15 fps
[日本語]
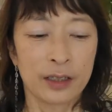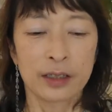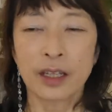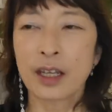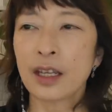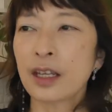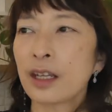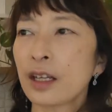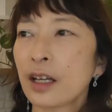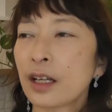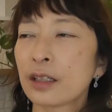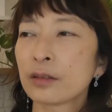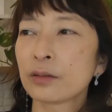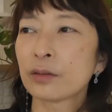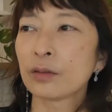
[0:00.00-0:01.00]
で
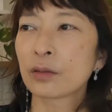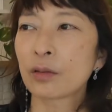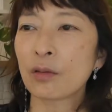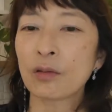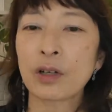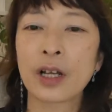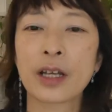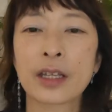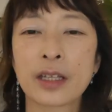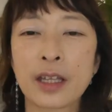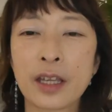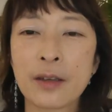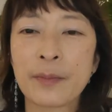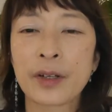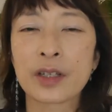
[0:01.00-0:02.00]
あの今回
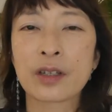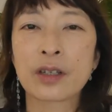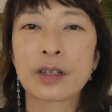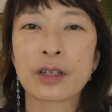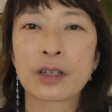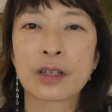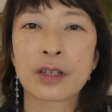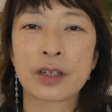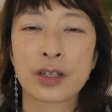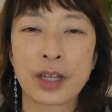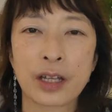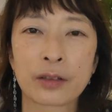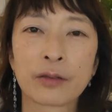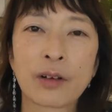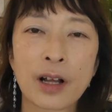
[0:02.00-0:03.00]
テーマにし
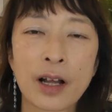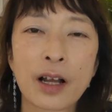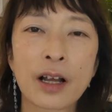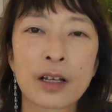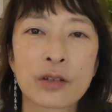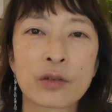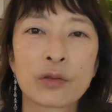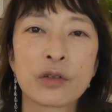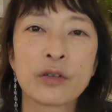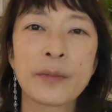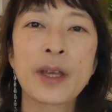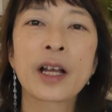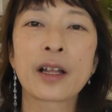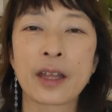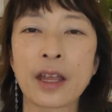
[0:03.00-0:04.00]
たのがその
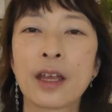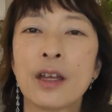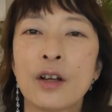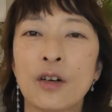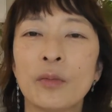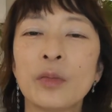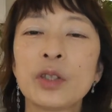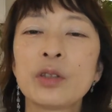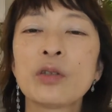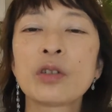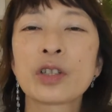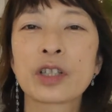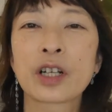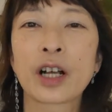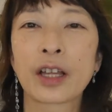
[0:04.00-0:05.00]
夢がね思い通
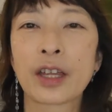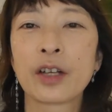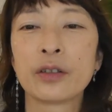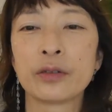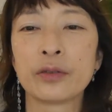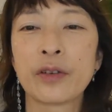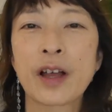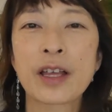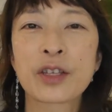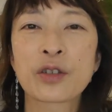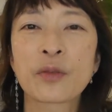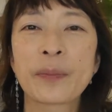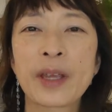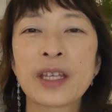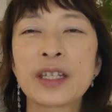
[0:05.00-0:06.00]
りに叶う
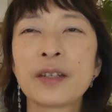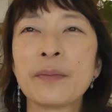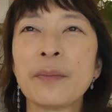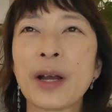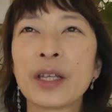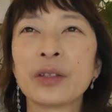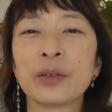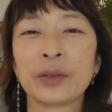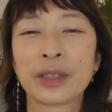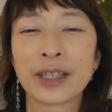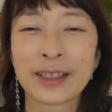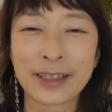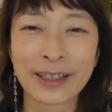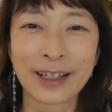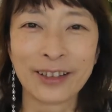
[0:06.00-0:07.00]
ファーストペンギンマインドを手
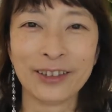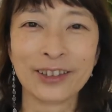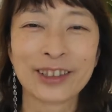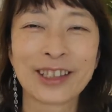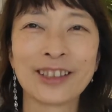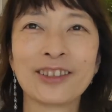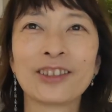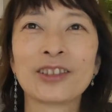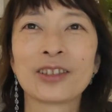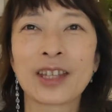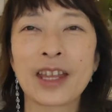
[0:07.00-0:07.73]
に入れようっていうこと